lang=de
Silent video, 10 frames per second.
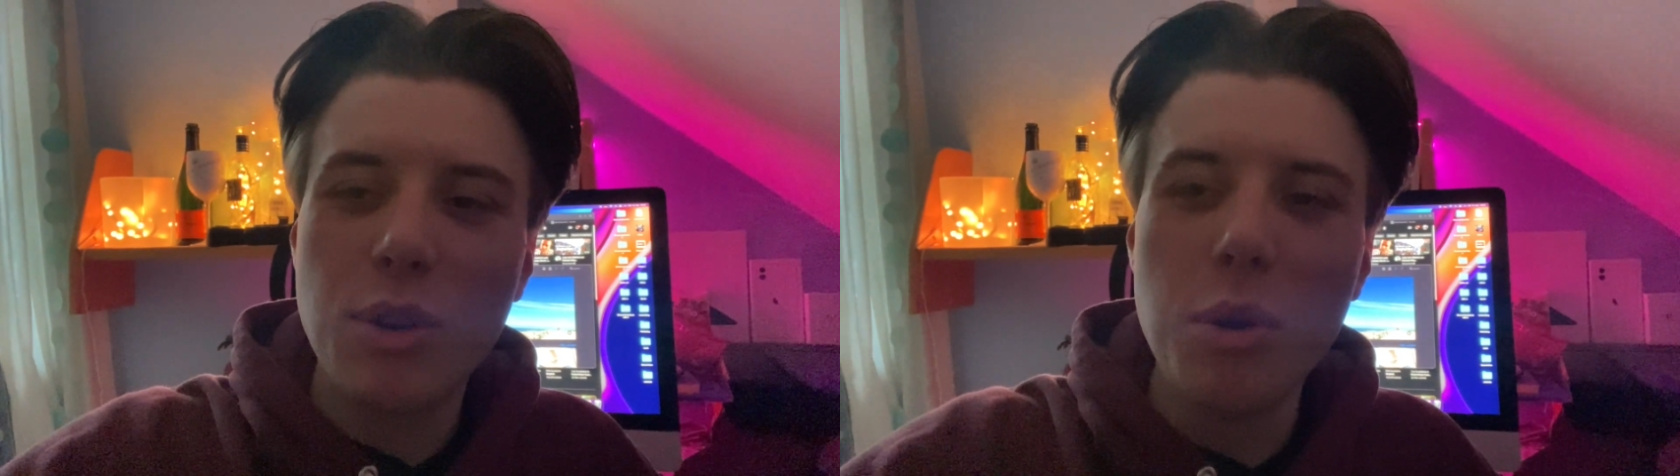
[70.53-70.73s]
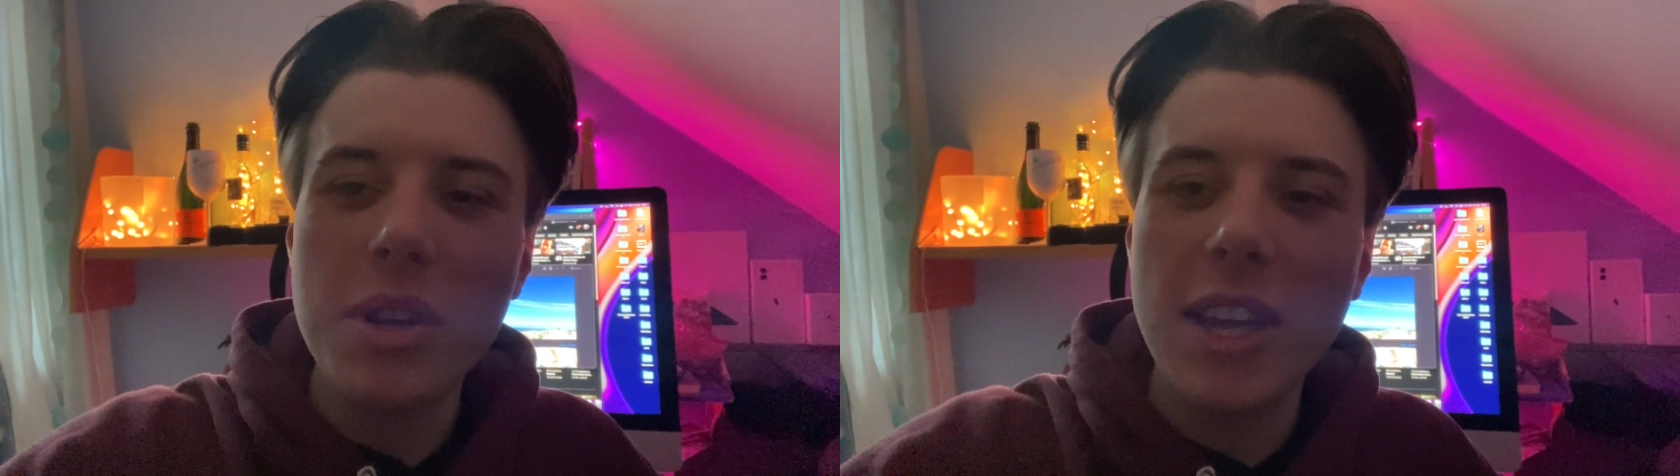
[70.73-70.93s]

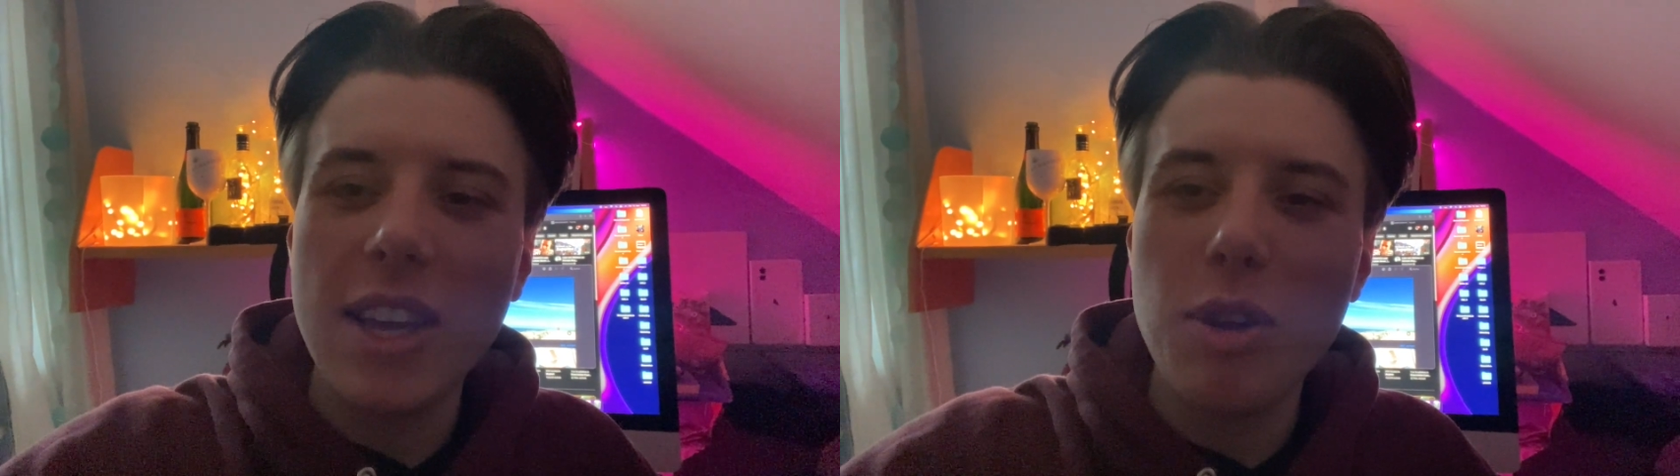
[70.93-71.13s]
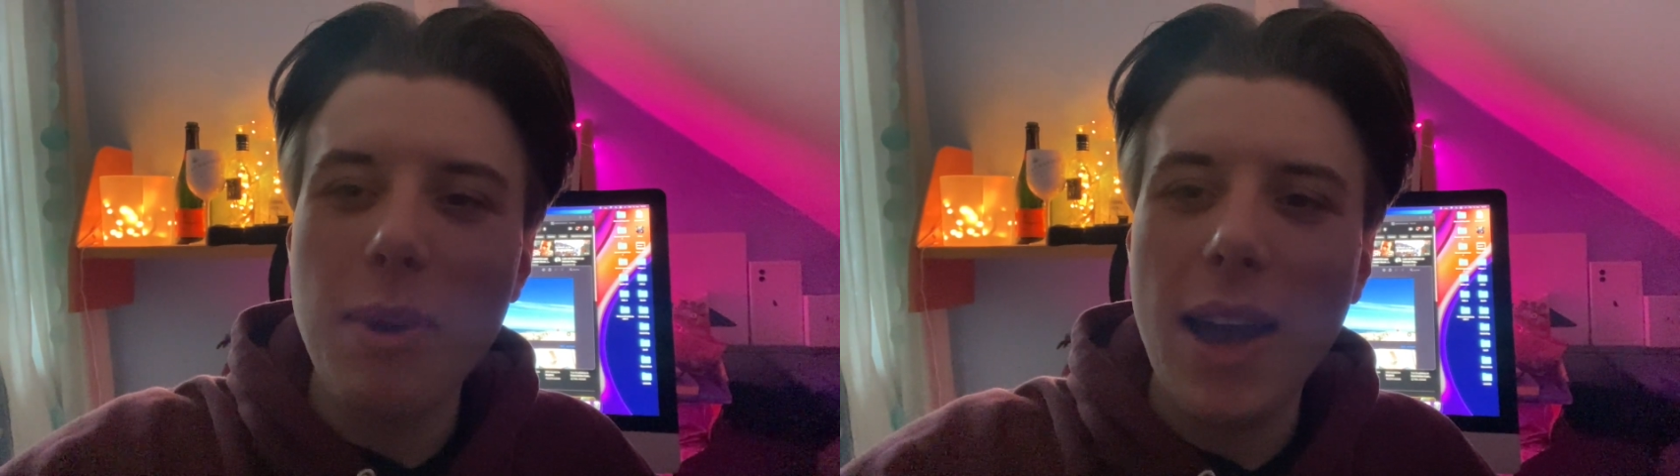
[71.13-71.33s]
Kunden
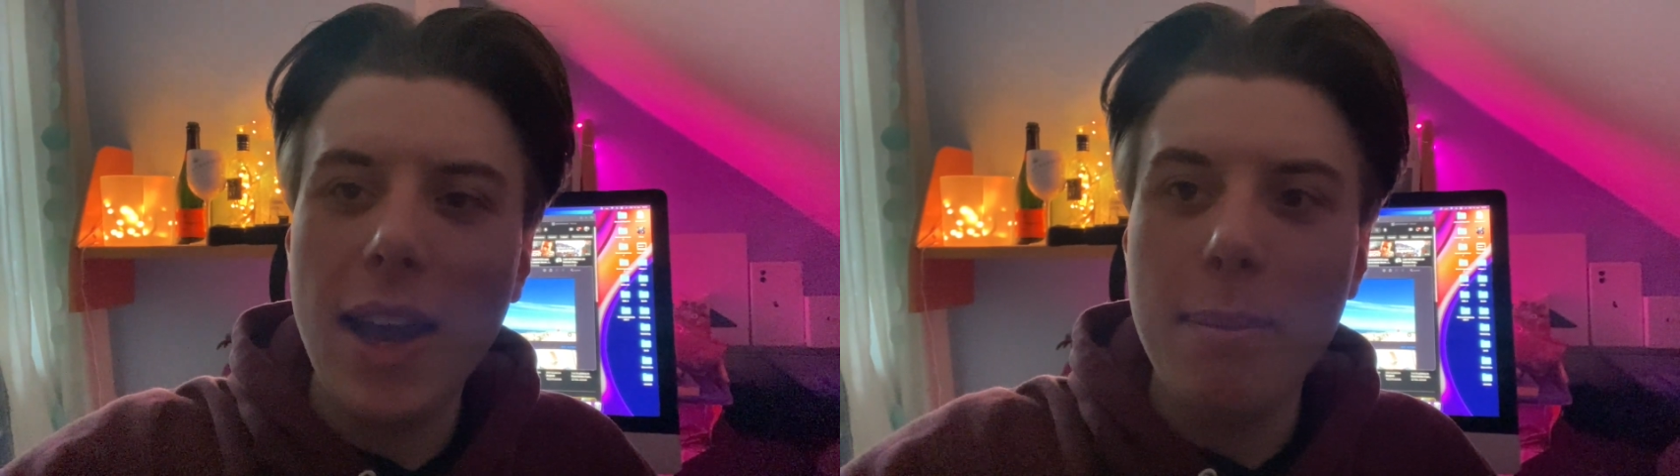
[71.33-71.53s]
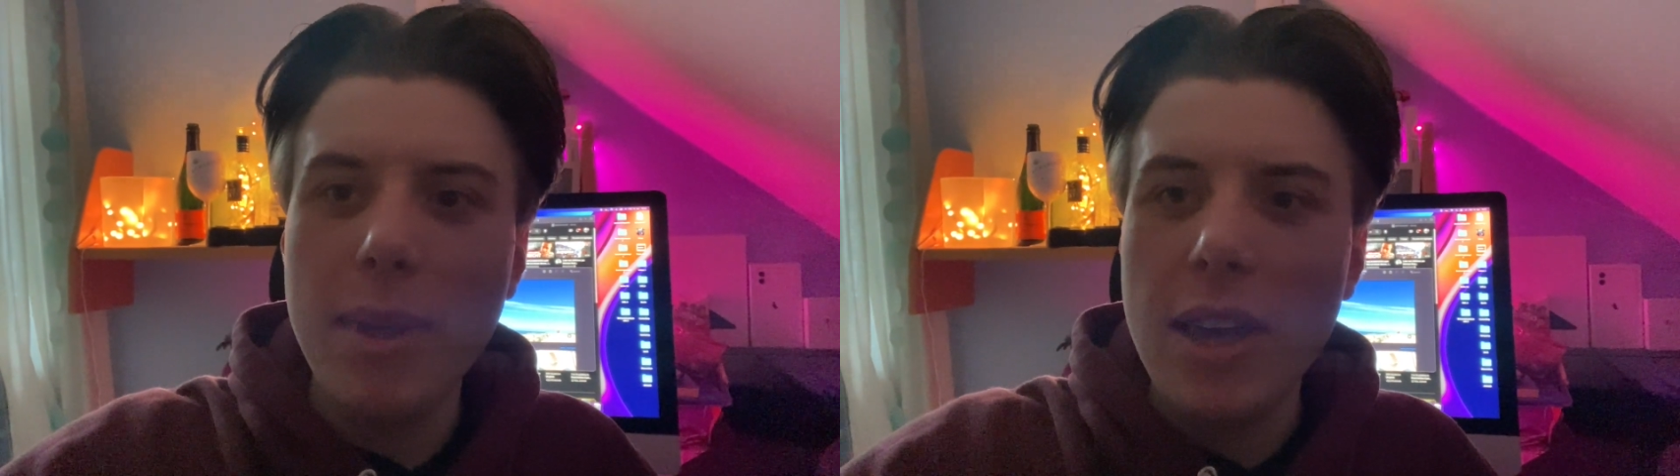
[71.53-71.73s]
gegenüber
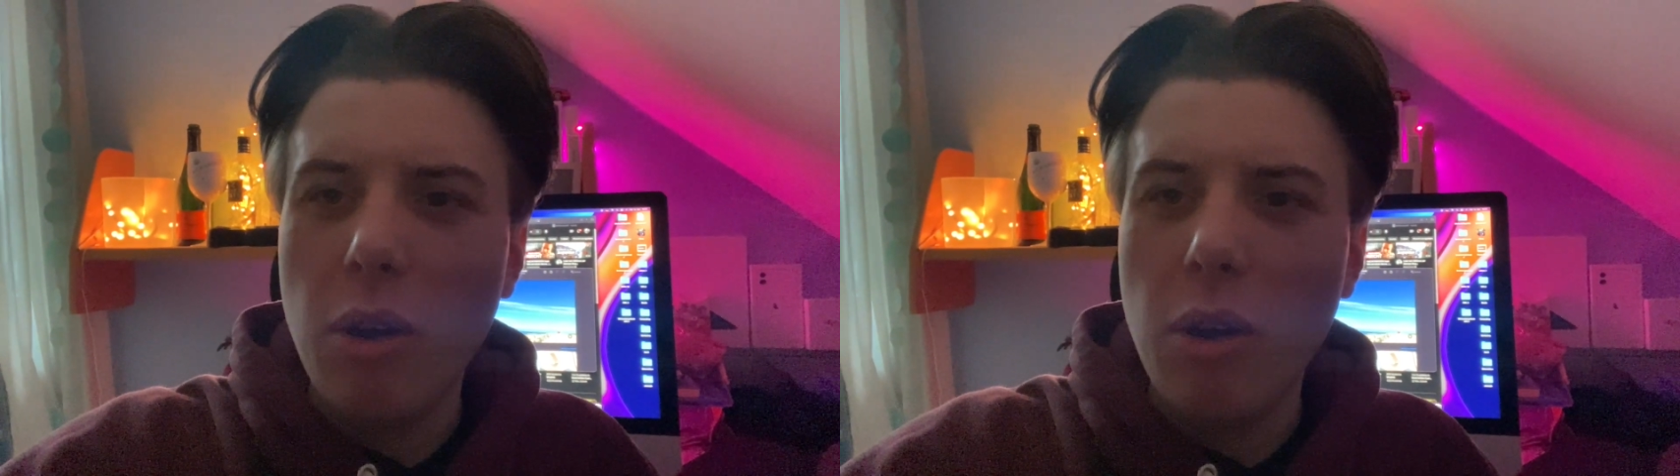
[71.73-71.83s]
einem